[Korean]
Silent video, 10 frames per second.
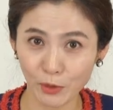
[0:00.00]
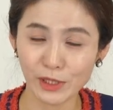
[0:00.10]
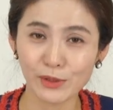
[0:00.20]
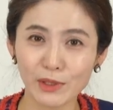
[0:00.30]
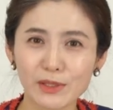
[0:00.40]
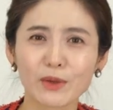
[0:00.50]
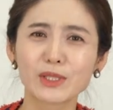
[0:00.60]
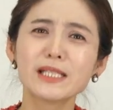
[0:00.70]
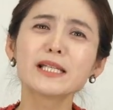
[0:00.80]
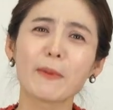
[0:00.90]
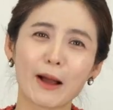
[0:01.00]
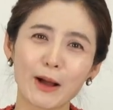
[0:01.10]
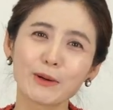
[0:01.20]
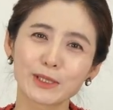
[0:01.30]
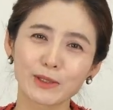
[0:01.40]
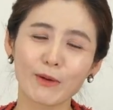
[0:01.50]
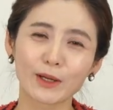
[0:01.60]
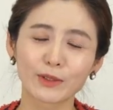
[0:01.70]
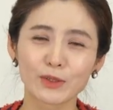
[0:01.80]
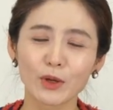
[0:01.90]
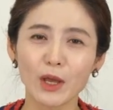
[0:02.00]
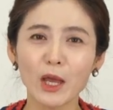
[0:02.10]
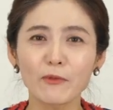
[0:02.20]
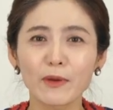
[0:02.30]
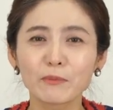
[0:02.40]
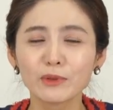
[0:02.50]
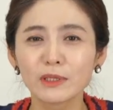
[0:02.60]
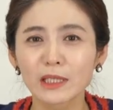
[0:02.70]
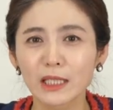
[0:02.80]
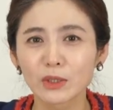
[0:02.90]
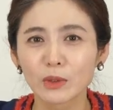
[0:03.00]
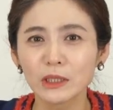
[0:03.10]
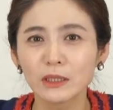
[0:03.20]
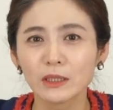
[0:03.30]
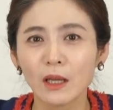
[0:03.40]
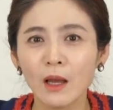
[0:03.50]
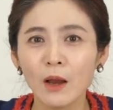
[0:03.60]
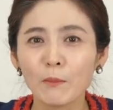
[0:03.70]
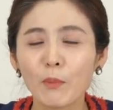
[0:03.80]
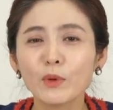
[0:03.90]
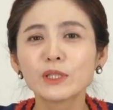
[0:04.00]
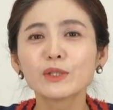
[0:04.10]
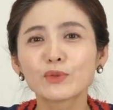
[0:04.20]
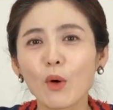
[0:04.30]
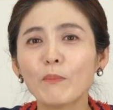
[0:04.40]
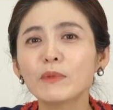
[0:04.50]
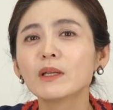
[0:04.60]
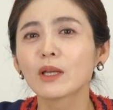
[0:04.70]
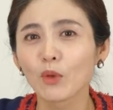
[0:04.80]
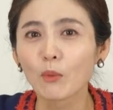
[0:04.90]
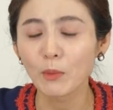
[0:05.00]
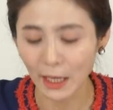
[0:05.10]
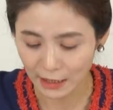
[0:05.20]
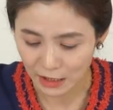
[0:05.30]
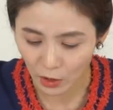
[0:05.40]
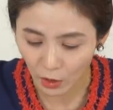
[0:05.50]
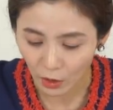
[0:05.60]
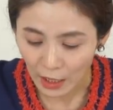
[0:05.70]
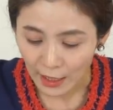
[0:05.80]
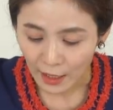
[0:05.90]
보실 수 있어요. 진짜 반가우실 것 같아요. 저희 해외 팬분들께서는 보실 수 없는 게 너무 많아서